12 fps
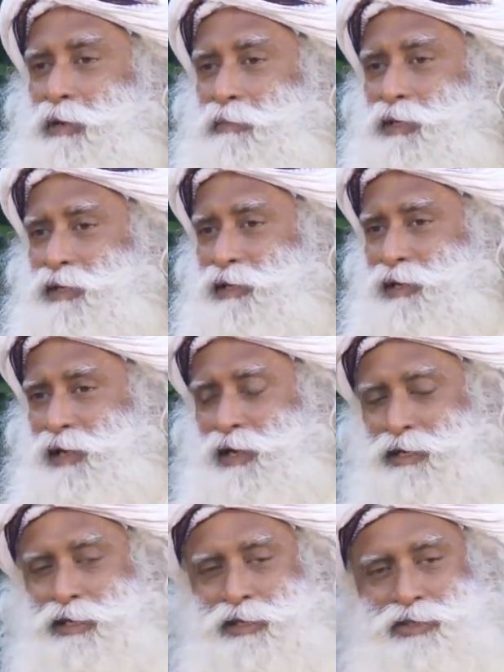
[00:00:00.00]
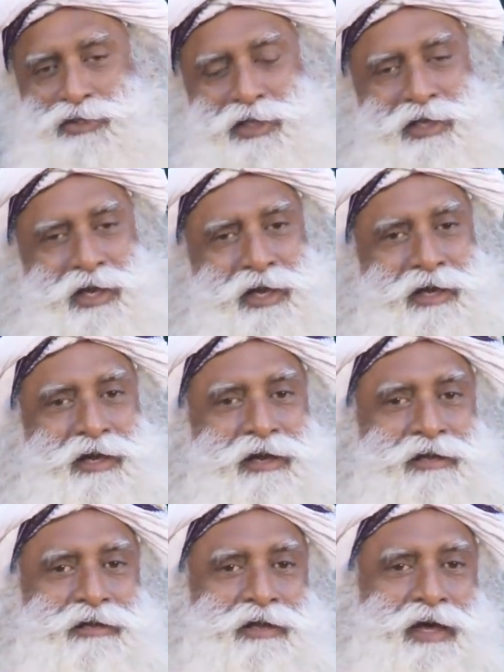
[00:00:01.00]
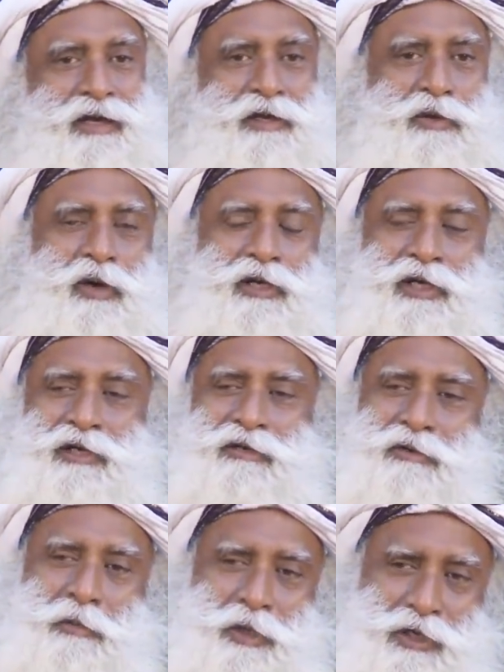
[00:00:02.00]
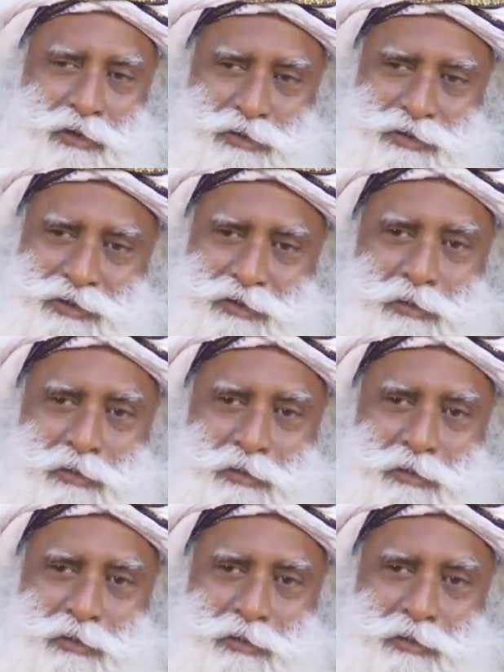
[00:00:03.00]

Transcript: ou peut-être qu'il a atterri à Chennai et que c'est là qu'il l'a attrapé,